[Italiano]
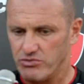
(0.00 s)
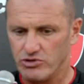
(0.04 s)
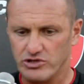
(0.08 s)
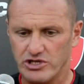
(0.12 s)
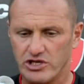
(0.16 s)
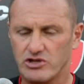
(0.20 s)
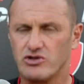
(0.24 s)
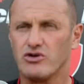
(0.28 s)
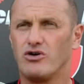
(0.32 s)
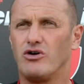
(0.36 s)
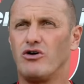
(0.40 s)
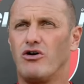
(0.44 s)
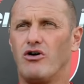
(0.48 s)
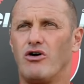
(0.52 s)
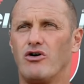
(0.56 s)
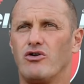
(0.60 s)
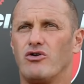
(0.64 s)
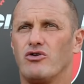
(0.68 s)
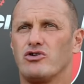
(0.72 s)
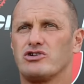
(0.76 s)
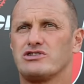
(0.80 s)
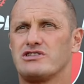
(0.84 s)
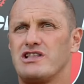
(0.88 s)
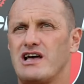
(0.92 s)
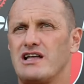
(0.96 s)
ho detto
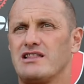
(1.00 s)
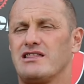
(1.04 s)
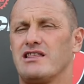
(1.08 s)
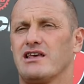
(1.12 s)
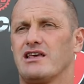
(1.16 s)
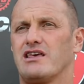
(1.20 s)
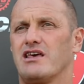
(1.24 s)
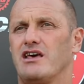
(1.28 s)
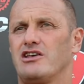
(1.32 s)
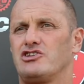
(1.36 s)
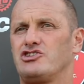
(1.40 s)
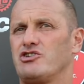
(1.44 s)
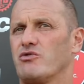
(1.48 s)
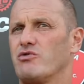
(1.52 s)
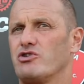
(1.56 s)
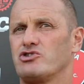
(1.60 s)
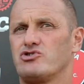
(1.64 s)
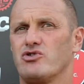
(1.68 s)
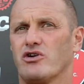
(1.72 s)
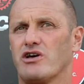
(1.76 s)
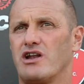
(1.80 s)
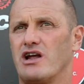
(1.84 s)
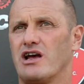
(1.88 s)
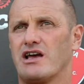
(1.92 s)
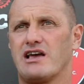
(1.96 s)
nonostante che c'è
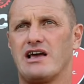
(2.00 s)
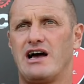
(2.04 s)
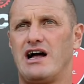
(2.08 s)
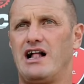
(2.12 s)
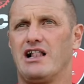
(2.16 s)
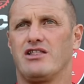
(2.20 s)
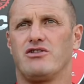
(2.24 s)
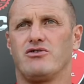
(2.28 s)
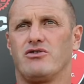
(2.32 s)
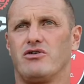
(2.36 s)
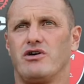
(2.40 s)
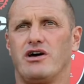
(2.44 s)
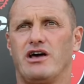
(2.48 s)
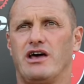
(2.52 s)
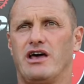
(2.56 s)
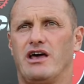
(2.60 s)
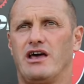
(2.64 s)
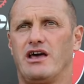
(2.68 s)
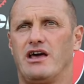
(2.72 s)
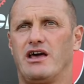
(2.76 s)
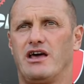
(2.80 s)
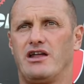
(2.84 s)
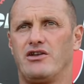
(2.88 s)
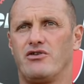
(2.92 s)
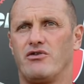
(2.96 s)
questo gran caldo
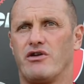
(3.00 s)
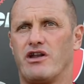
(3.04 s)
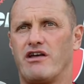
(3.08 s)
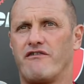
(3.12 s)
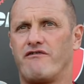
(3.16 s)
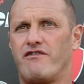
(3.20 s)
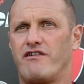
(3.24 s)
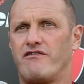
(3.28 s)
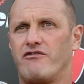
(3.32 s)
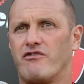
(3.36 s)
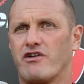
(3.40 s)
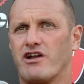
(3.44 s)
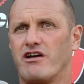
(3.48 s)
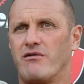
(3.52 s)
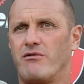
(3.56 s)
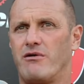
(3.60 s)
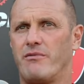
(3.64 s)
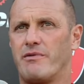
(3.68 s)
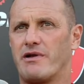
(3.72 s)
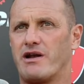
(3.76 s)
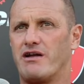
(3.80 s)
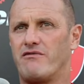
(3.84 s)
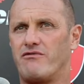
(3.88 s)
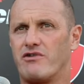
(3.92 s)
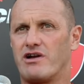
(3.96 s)
e non è favorevole
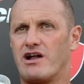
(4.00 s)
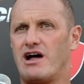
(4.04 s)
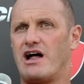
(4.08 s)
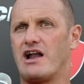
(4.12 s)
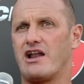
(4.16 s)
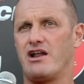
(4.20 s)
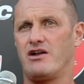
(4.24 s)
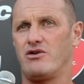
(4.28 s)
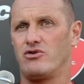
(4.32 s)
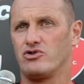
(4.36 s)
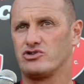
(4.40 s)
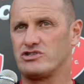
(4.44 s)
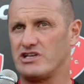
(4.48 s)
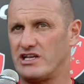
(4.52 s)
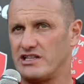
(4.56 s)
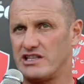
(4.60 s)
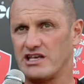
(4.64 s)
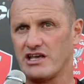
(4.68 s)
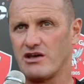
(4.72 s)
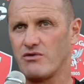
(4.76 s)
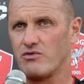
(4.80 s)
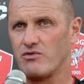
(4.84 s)
per lavorare, nonostante che